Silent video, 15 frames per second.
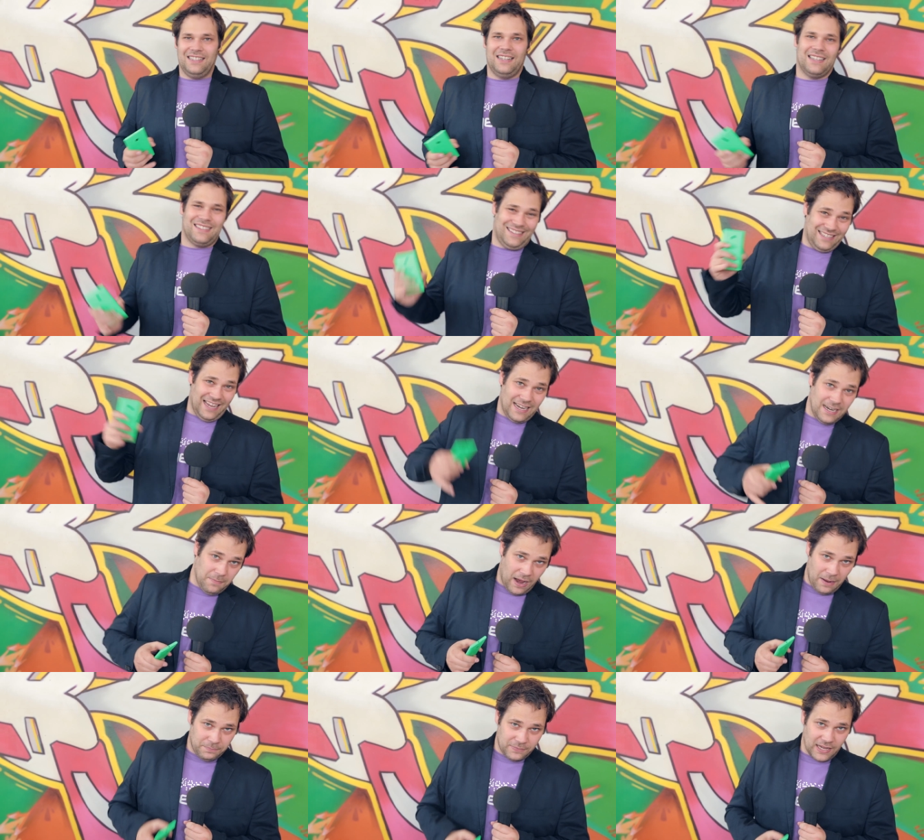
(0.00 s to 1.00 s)
die das
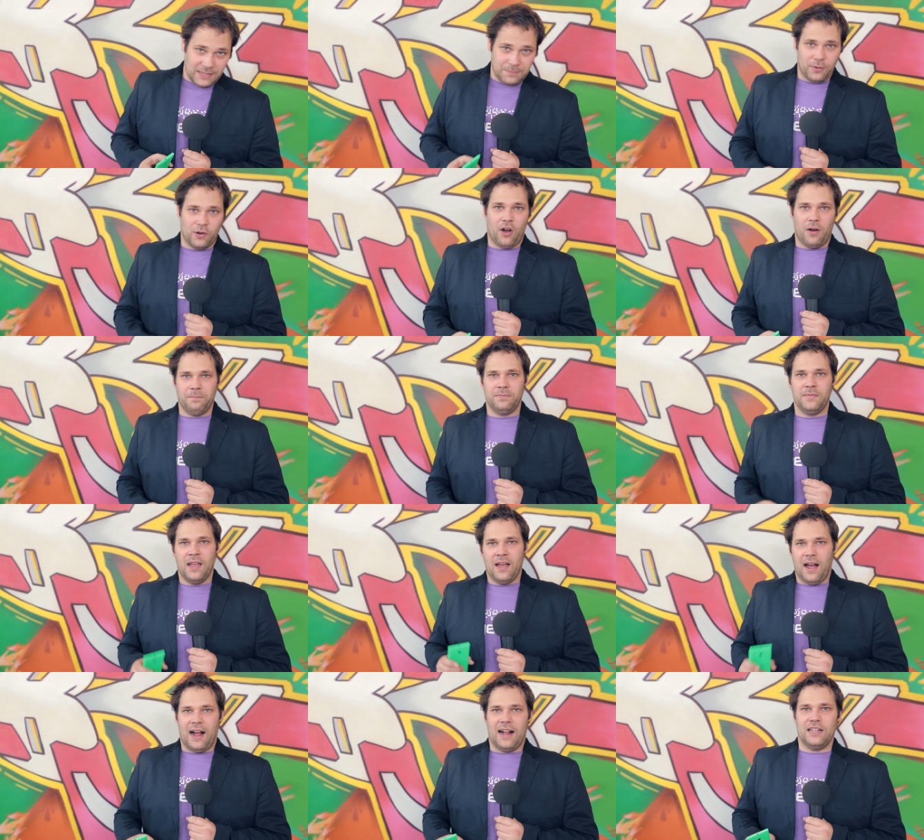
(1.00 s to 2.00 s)
Denim-Update bekommen,
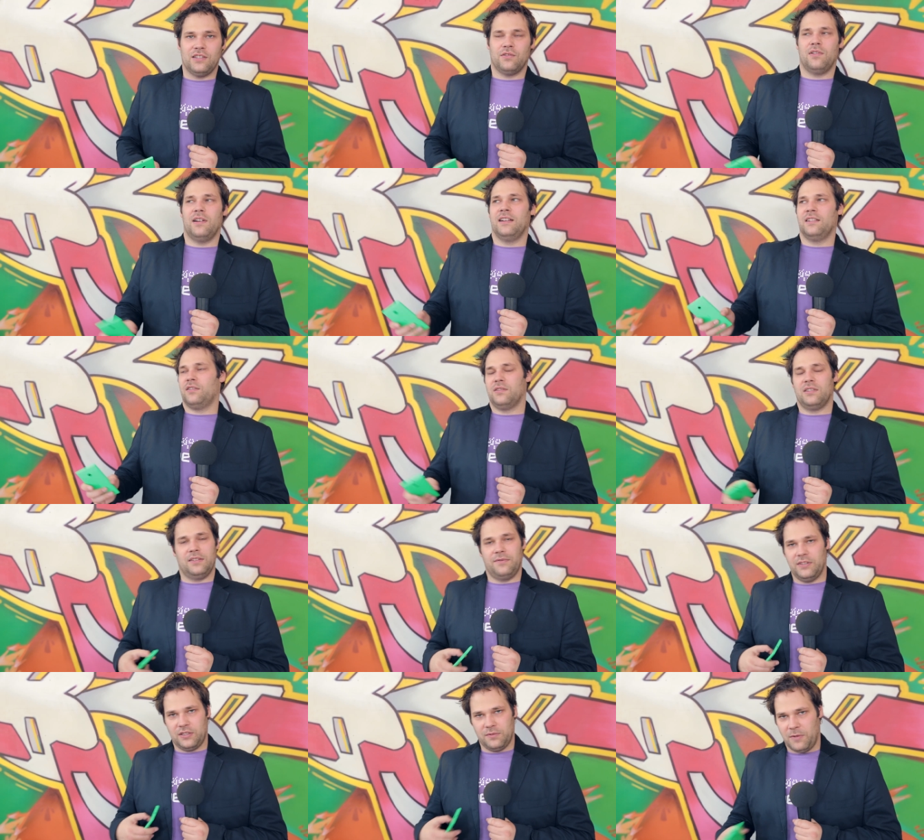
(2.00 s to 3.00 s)
also
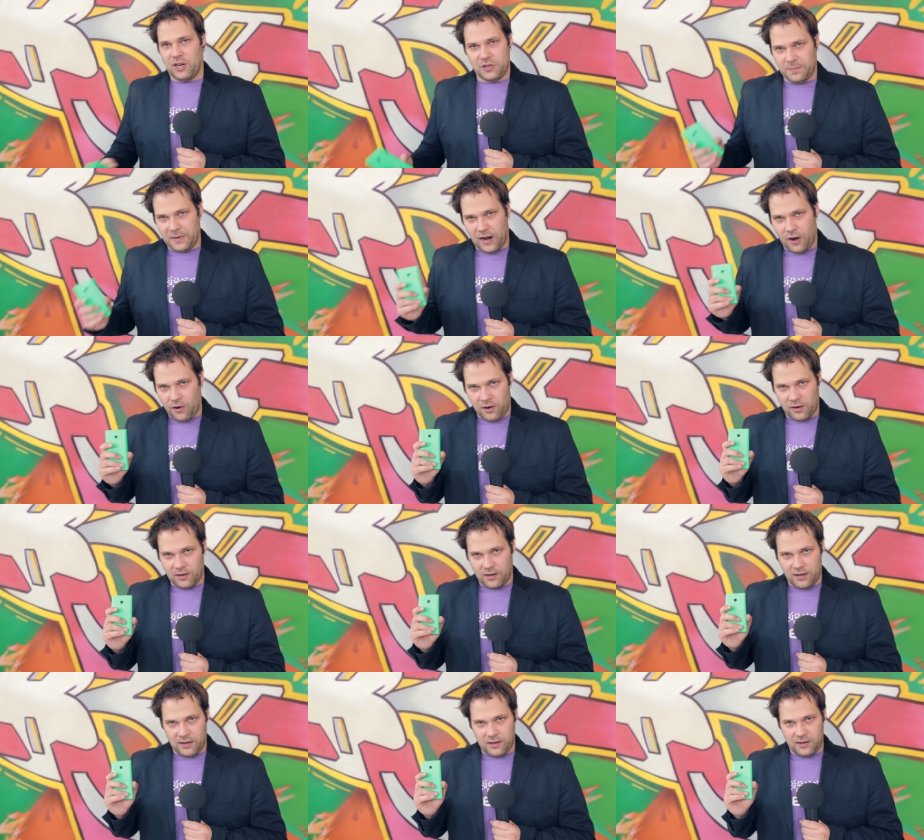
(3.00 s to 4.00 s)
inklusive zum Beispiel auch
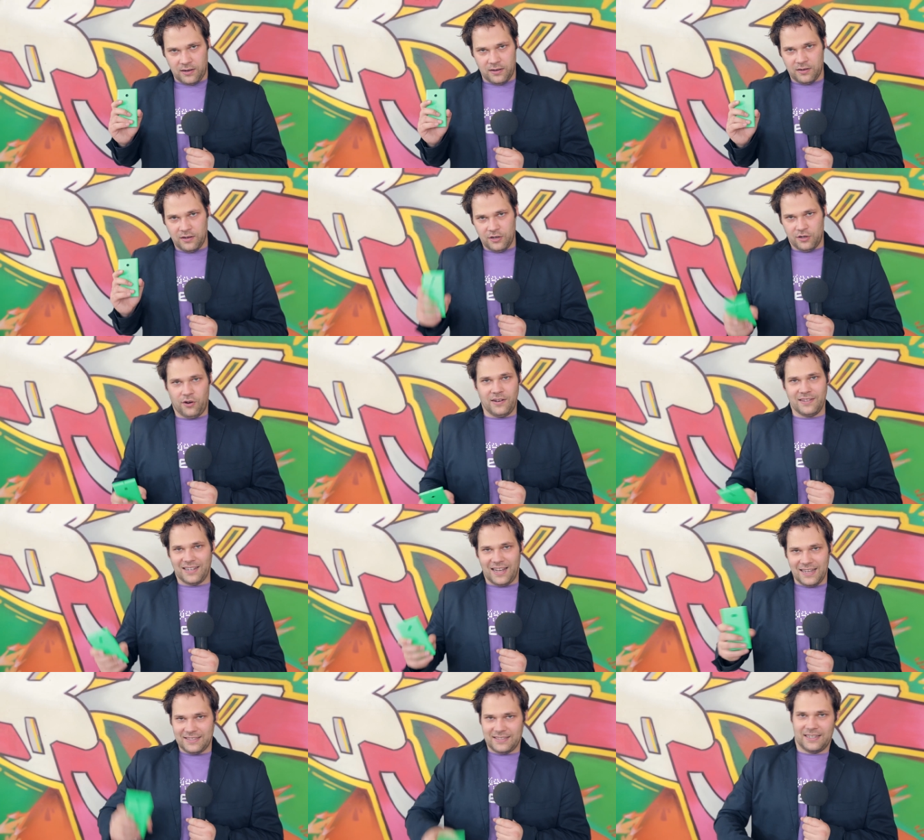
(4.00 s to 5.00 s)
äh,
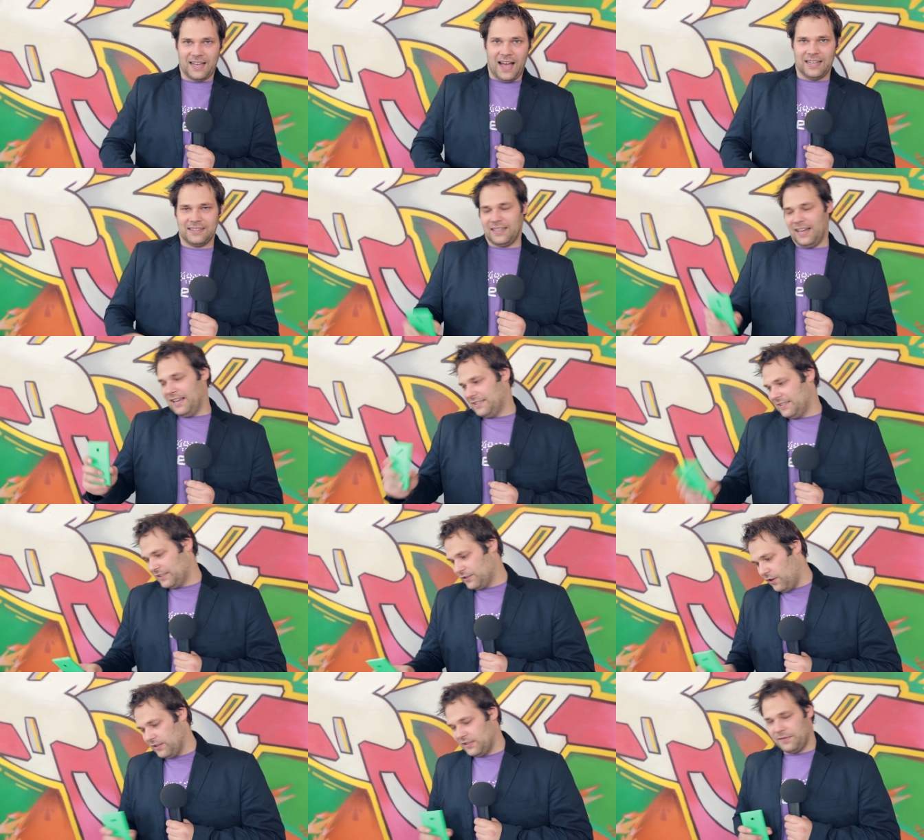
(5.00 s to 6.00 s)
39,
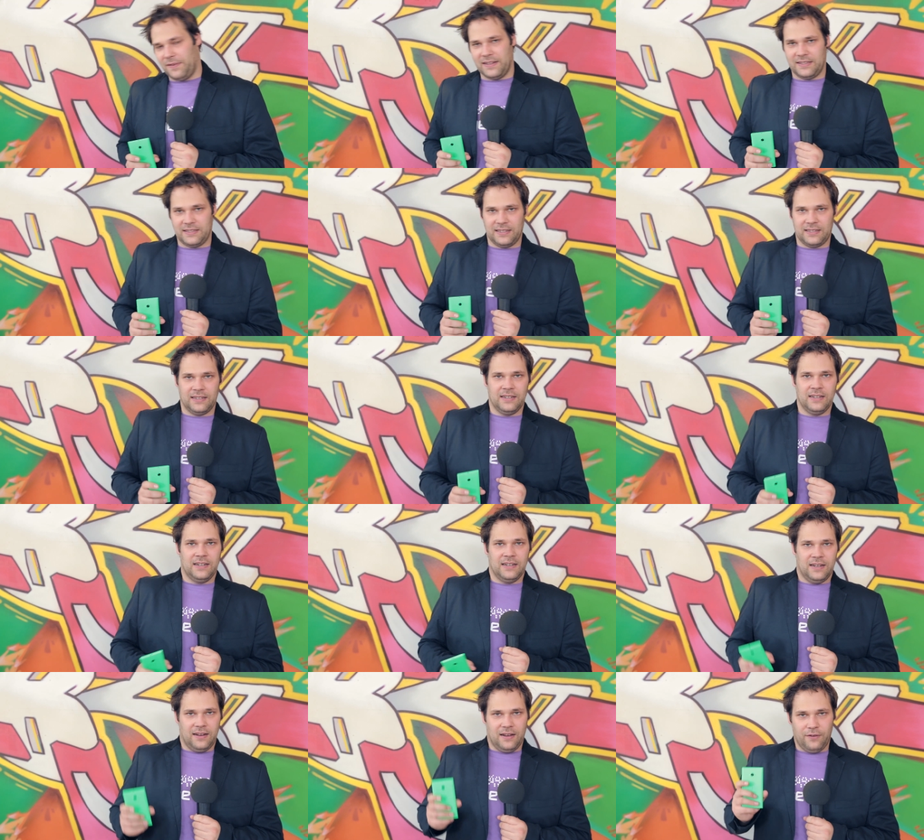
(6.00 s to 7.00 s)
830, 29,
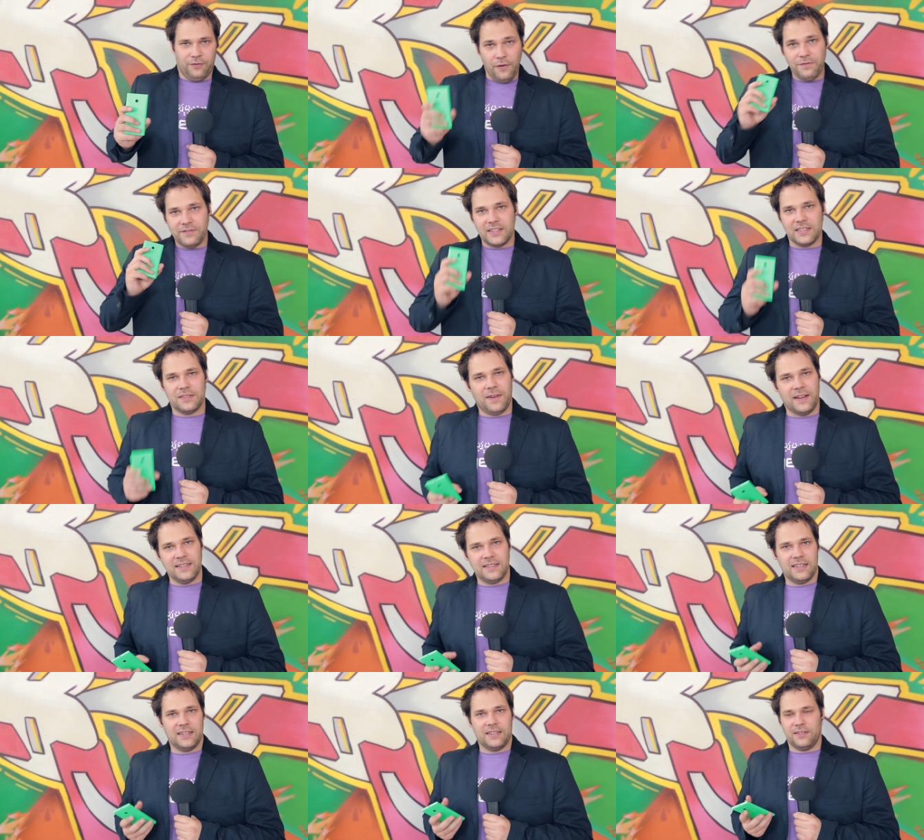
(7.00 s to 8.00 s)
äh,
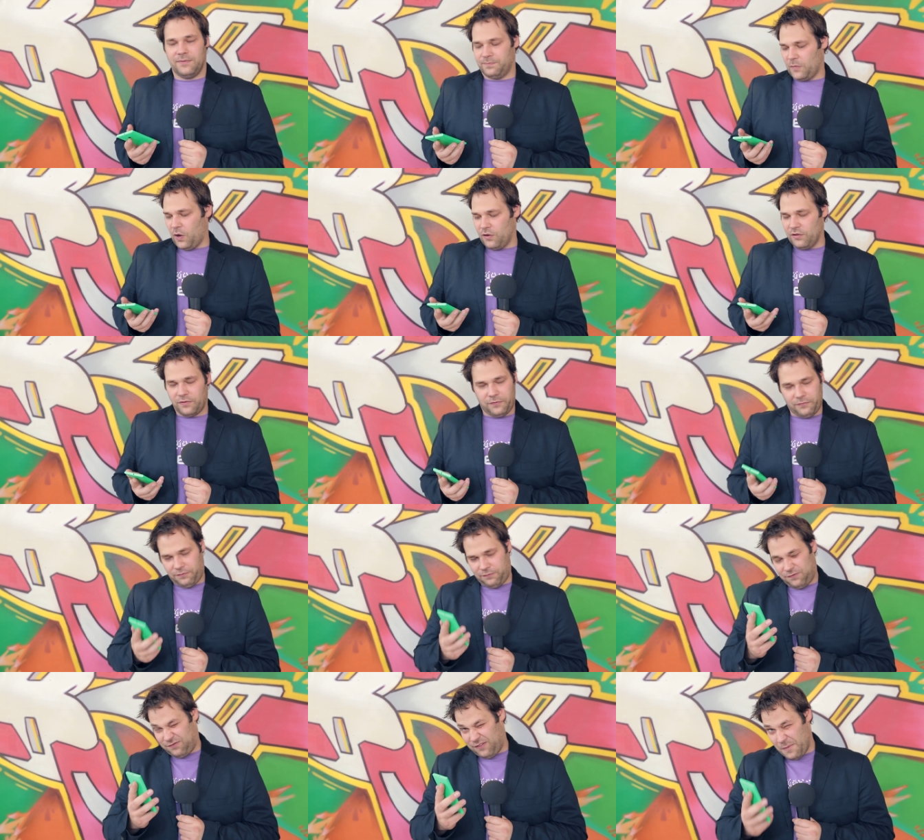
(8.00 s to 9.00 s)
1520 und
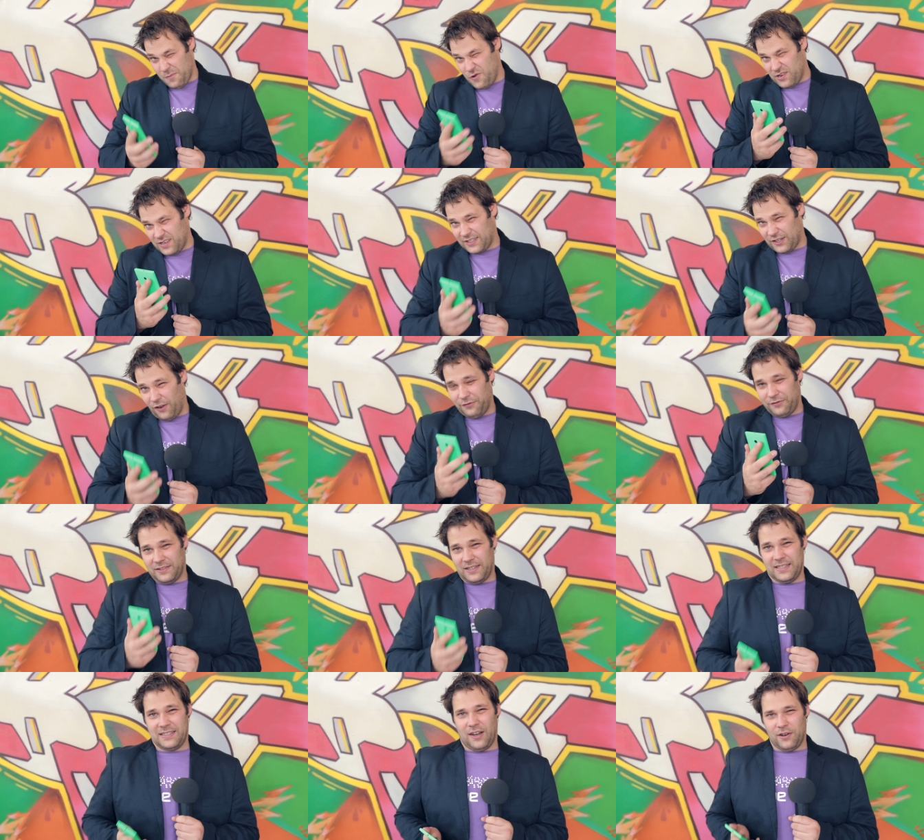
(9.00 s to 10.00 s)
vermutlich
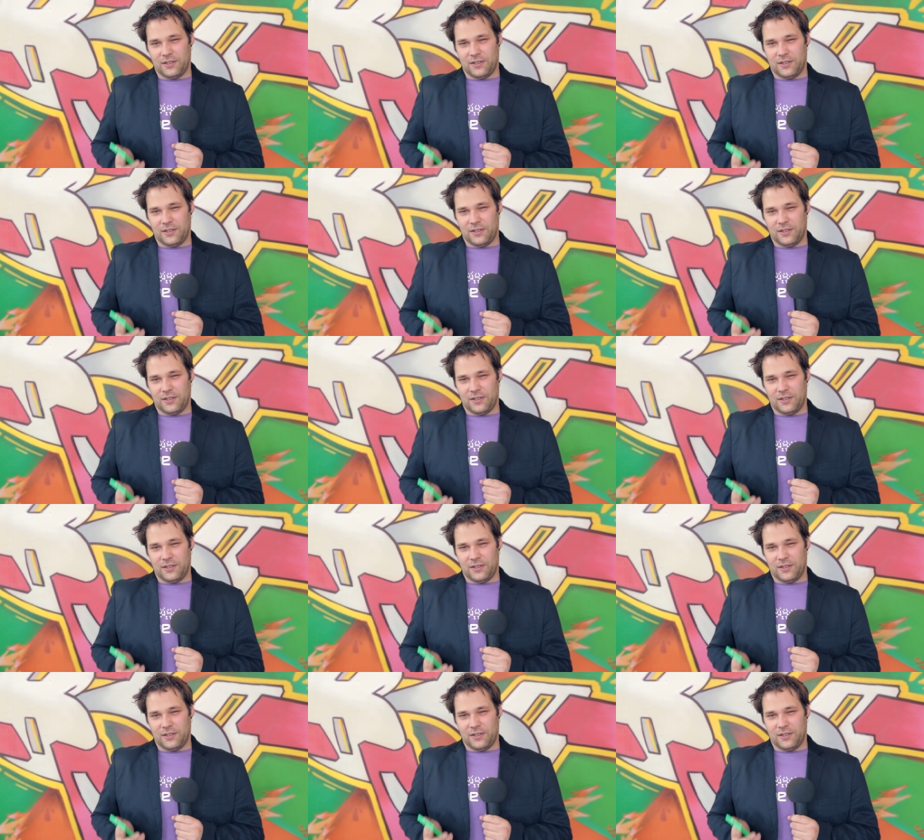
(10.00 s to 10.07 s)
hoffentlich